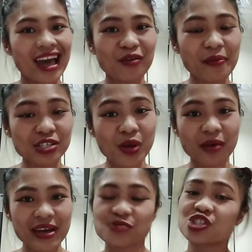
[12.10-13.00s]
Hello mga besh!
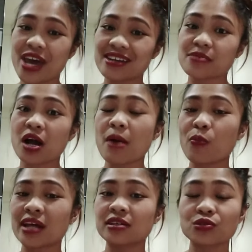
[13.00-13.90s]
Welcome back to my channel. Sa mga
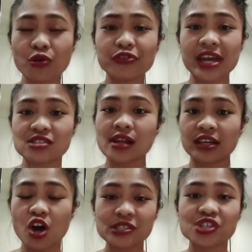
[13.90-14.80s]
bago pa lang dito, don't forget to
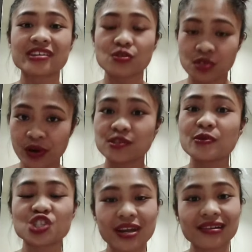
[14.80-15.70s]
like, comment, share, and subscribe to
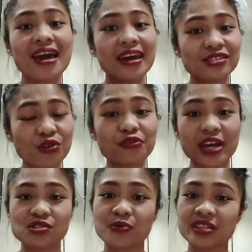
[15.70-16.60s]
my channel. And don't
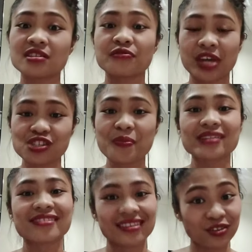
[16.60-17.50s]
forget to ring the notification
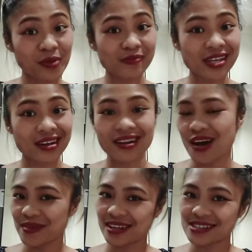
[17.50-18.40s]
bell so that you'll be updated
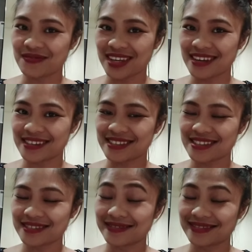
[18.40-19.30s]
on my next videos.